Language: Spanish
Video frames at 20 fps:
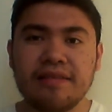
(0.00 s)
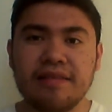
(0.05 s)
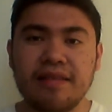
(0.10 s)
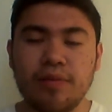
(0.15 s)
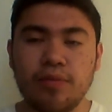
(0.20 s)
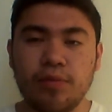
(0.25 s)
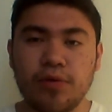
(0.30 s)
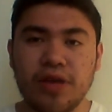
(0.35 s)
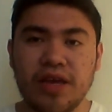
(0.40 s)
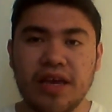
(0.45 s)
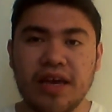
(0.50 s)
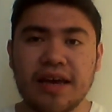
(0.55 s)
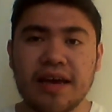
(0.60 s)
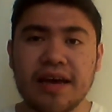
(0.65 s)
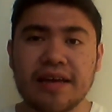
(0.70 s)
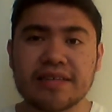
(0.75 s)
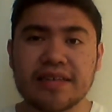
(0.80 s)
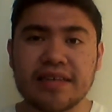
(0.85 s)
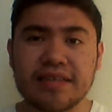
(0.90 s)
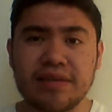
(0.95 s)
de
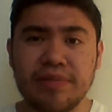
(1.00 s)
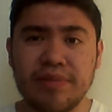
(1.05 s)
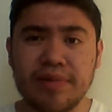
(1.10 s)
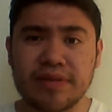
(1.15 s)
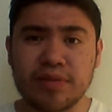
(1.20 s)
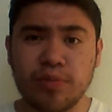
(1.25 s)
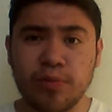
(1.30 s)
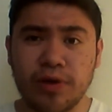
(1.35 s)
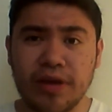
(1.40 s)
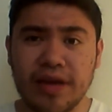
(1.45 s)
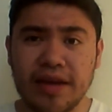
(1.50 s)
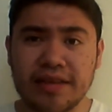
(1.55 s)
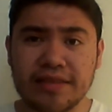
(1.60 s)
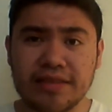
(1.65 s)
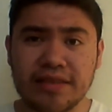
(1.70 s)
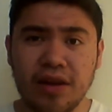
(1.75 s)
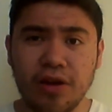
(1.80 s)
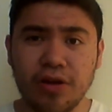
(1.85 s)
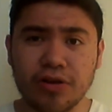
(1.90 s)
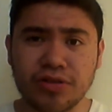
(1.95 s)
muñecas que se me hace muy al
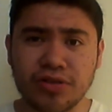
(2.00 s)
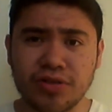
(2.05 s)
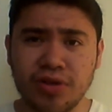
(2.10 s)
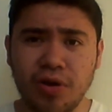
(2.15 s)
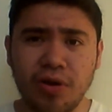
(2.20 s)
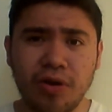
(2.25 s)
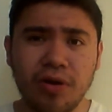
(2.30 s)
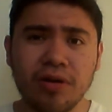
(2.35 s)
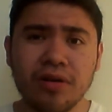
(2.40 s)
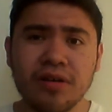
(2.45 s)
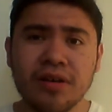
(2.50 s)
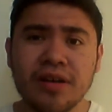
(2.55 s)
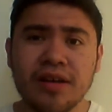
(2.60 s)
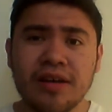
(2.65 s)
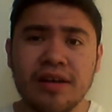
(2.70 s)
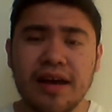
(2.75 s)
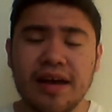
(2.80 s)
estilo Zoo,